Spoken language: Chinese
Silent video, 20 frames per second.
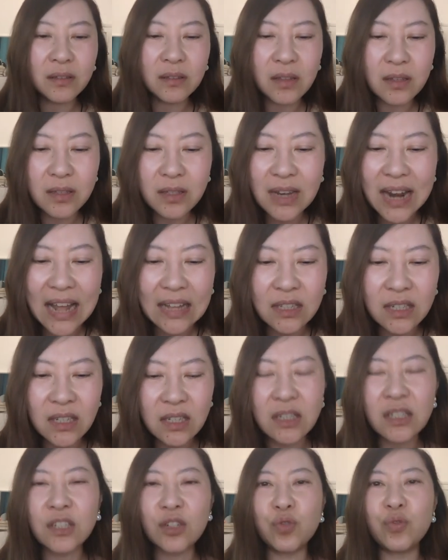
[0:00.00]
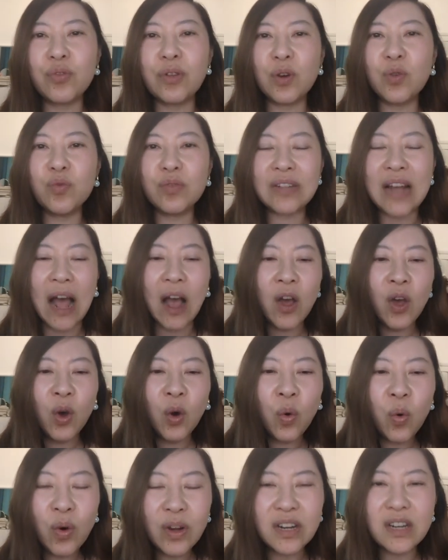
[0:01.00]
特斯拉机器出了故障，
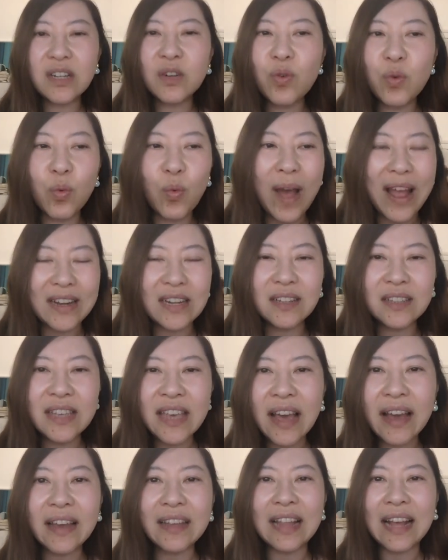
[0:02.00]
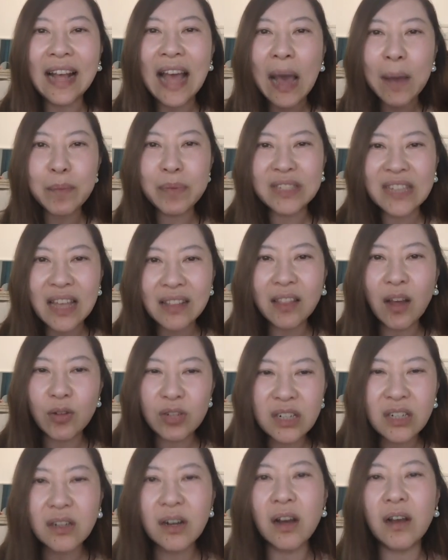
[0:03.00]
或者是晚上天黑他看不见倒
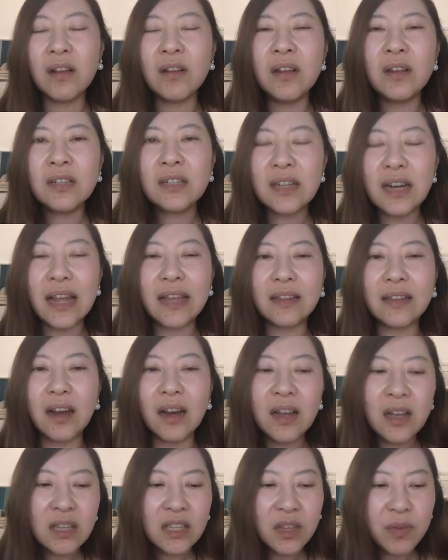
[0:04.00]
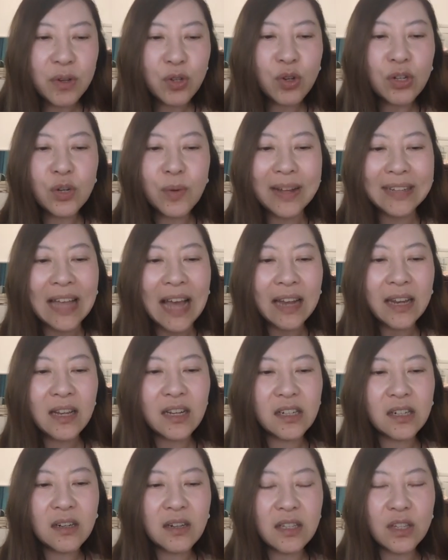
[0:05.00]
车之类的。因为说实话，他那
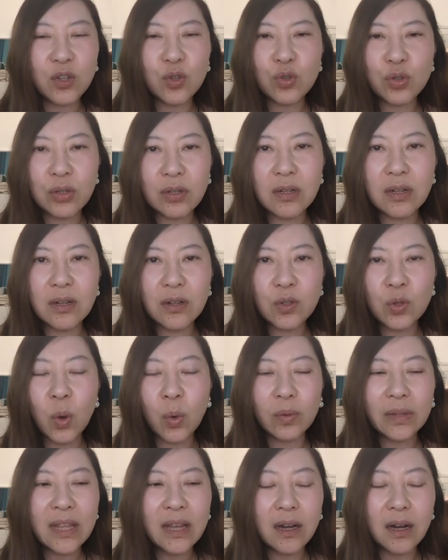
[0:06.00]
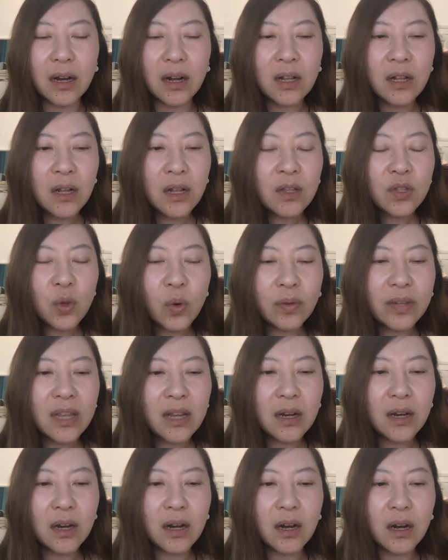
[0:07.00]
个车子，嗯，从那个从那
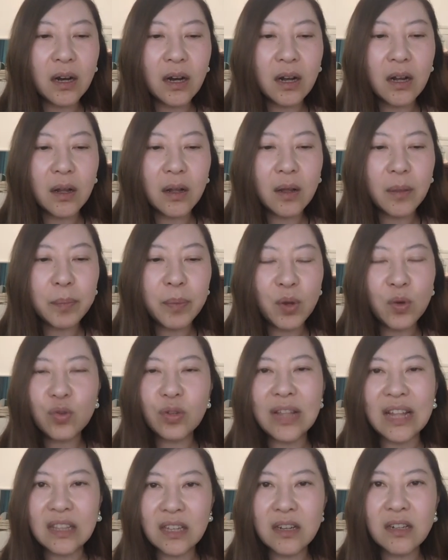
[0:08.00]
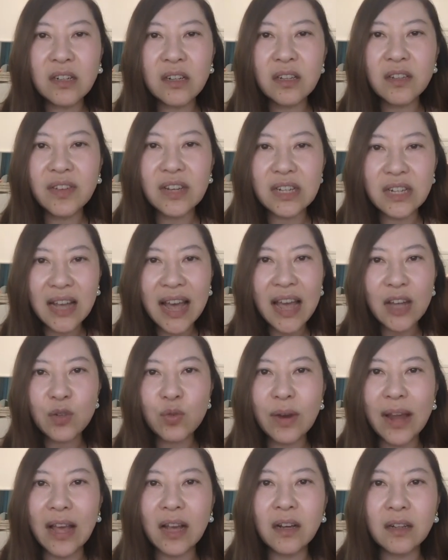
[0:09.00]
个呃，比如说他停车的位置开
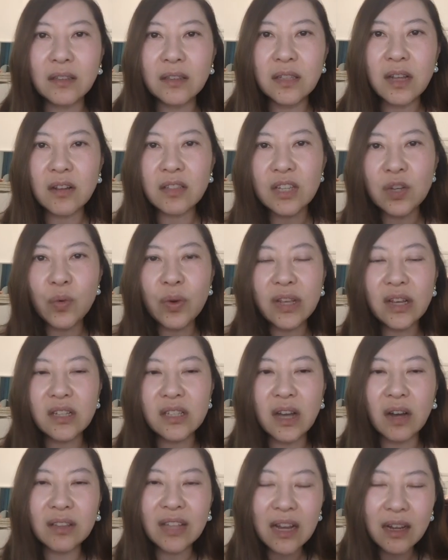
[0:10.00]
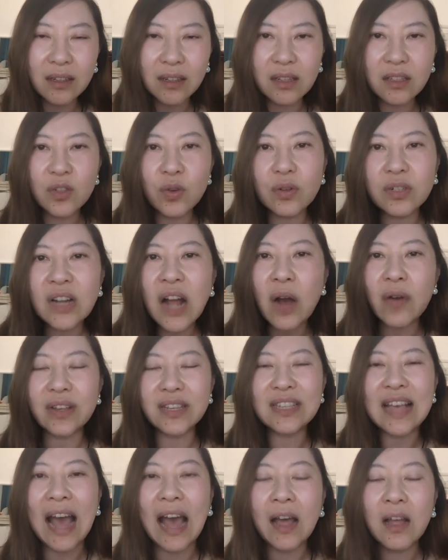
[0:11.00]
出来，要经过一个桥，他可能就绕一
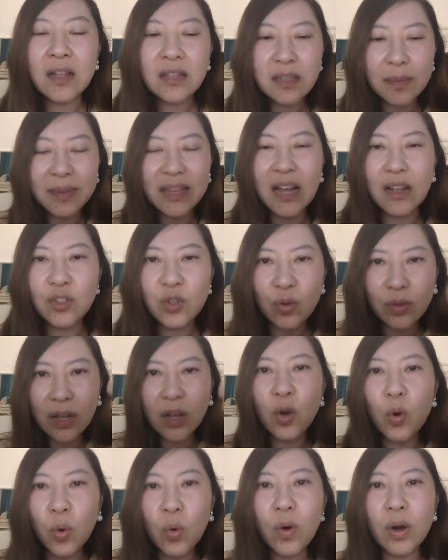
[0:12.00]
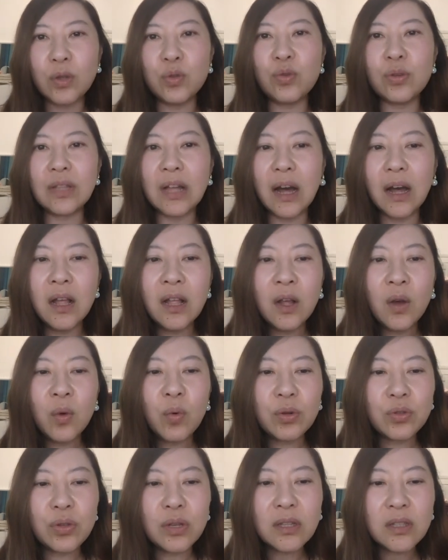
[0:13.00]
下，怎么样就能够过去的。
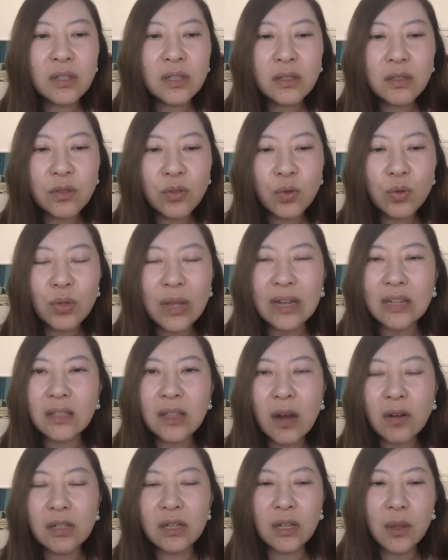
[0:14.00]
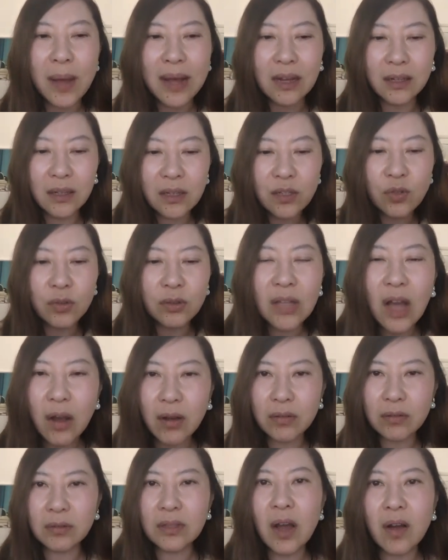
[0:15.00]
我觉得。就算是倒车的话，可能就
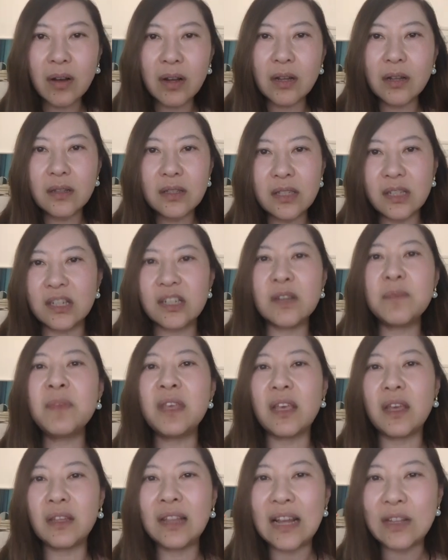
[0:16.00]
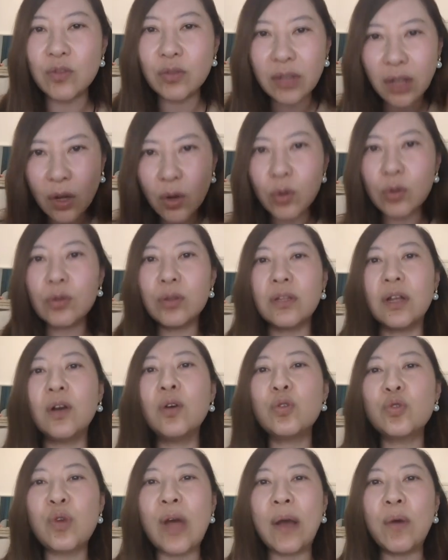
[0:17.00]
倒倒个几十米，它就能够能
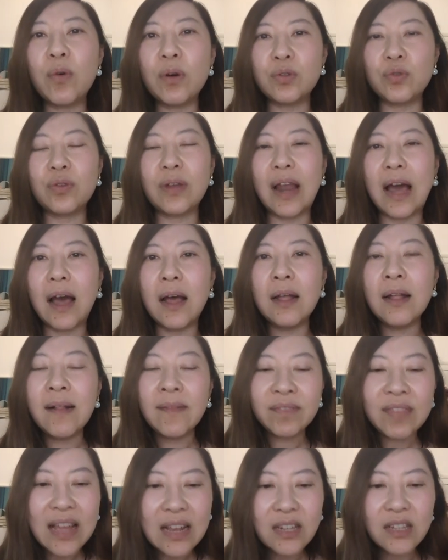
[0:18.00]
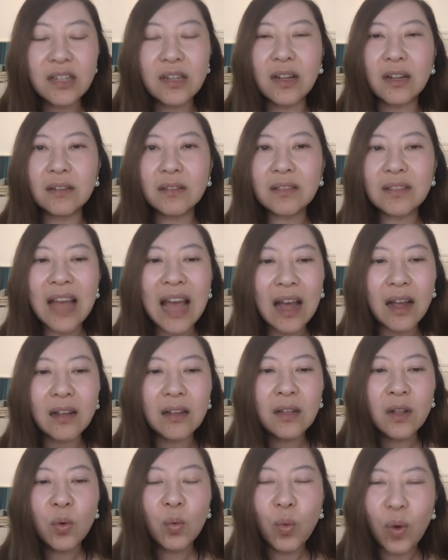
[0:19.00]
够穿过去了。但是呢，它
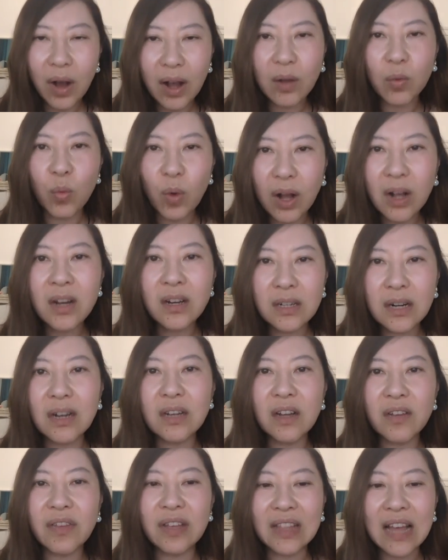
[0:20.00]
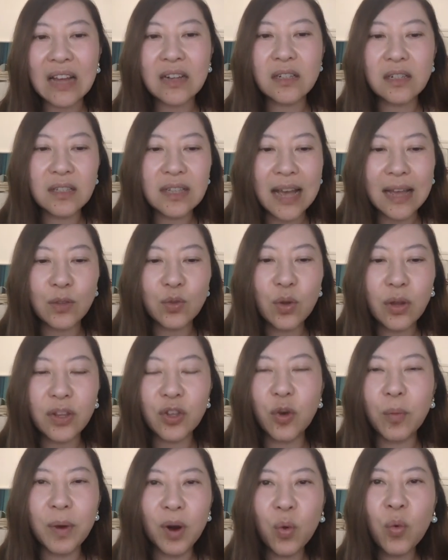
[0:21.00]
我我个人认为它是踩错了
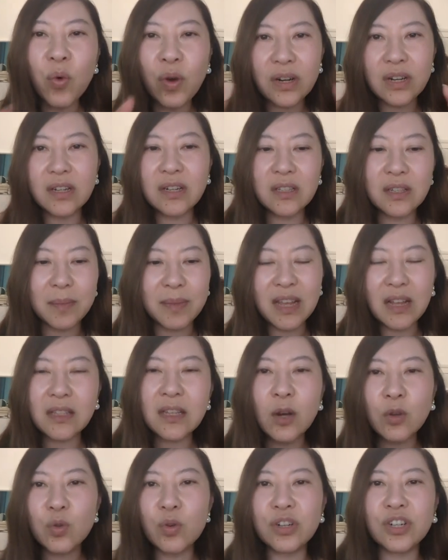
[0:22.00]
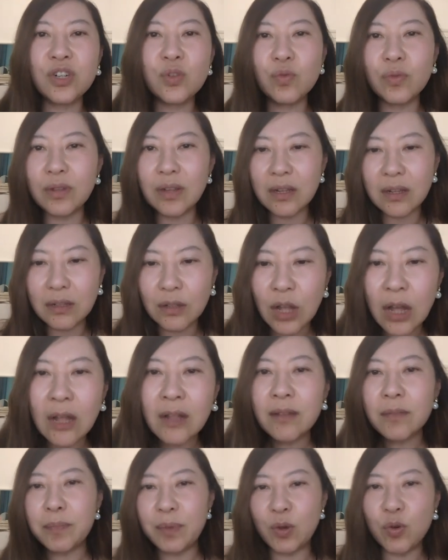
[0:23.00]
油门，或者是怎么样操作失误。呃，
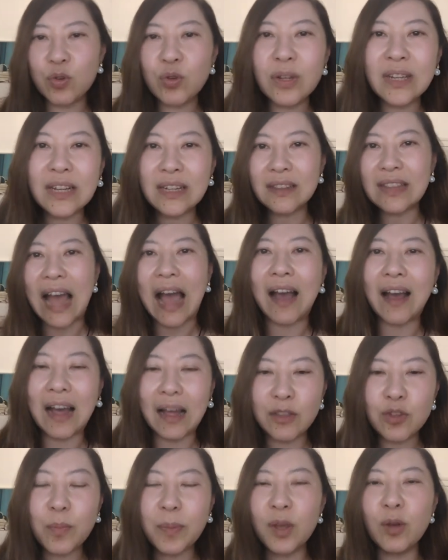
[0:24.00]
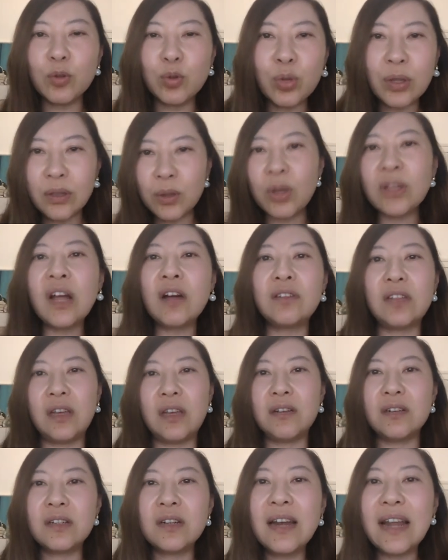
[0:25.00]
比如说那个档啊，就没有推推到顶
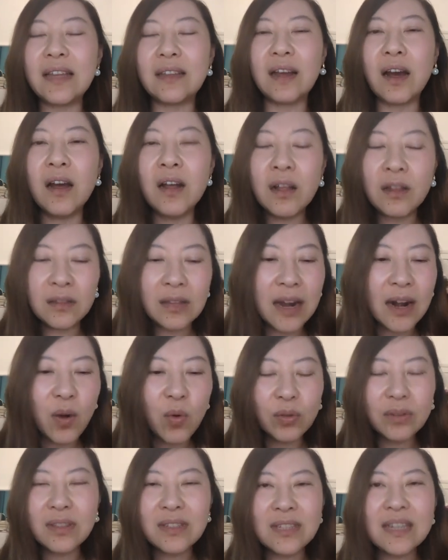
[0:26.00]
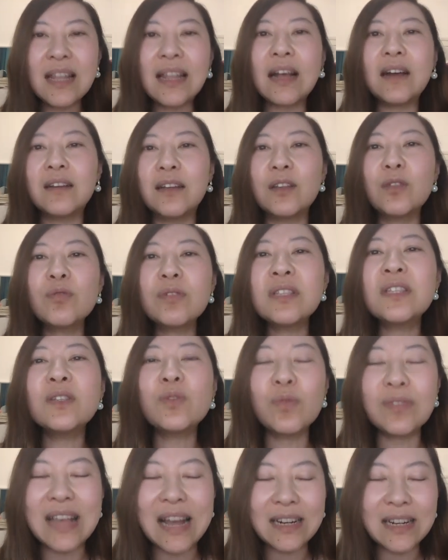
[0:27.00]
之类的。当然，现在可能都是自
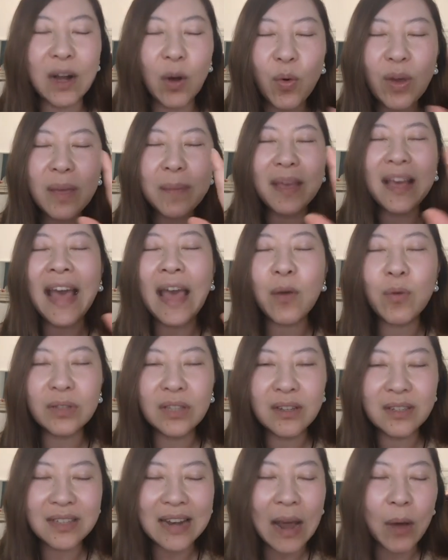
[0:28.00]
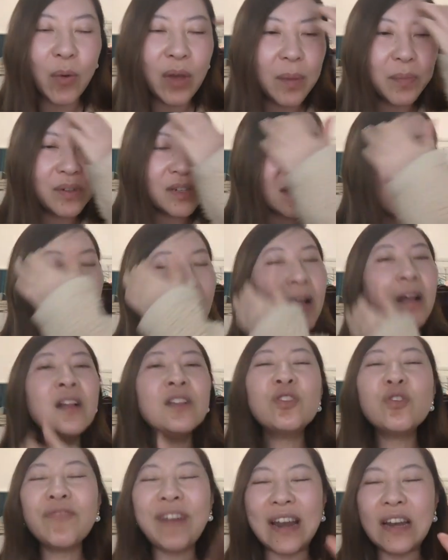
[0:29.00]
动驾驶啊，我也没开过特斯拉，我也不知道。
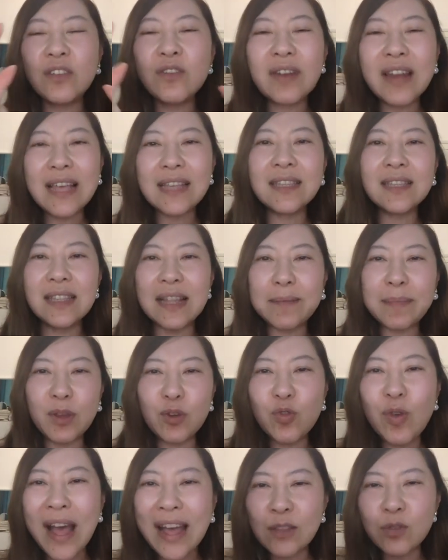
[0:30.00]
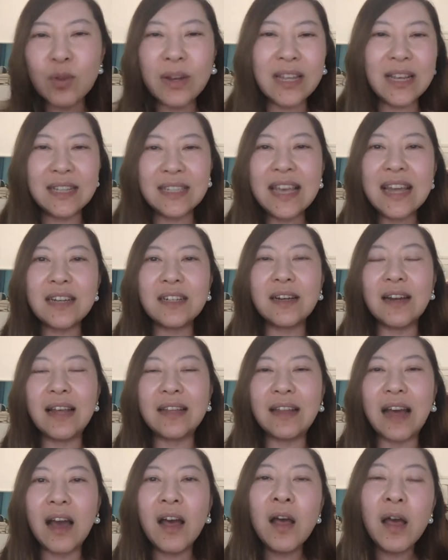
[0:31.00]
就反正就类似的，比如说按错了一个键之
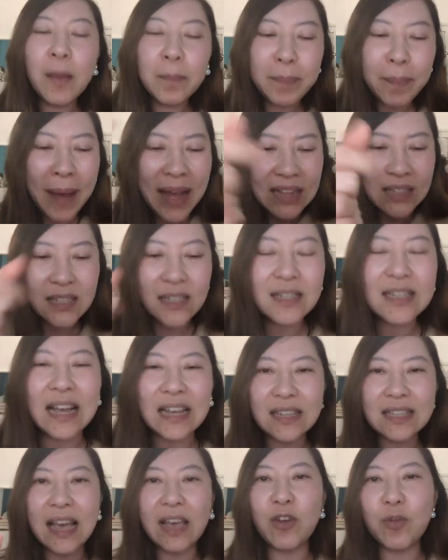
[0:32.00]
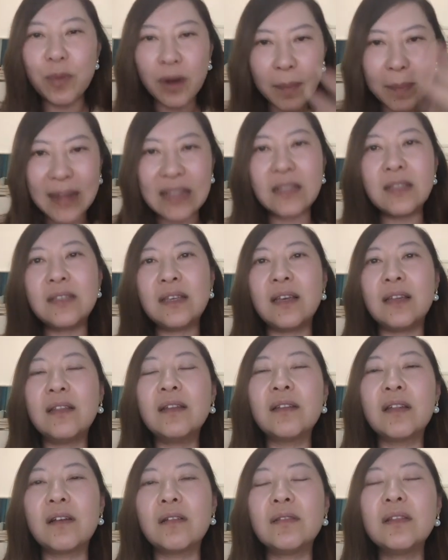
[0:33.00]
类的，啪叽一下一踩油门，把自己给
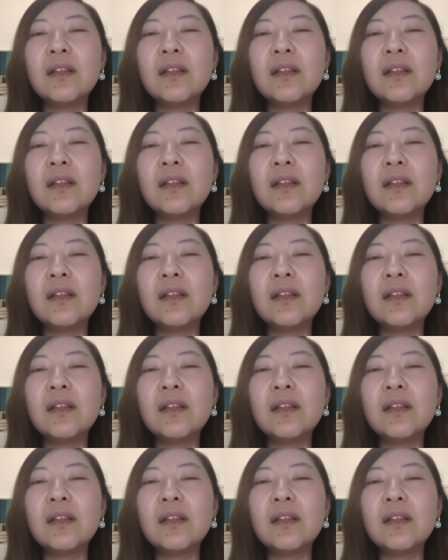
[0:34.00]
弄到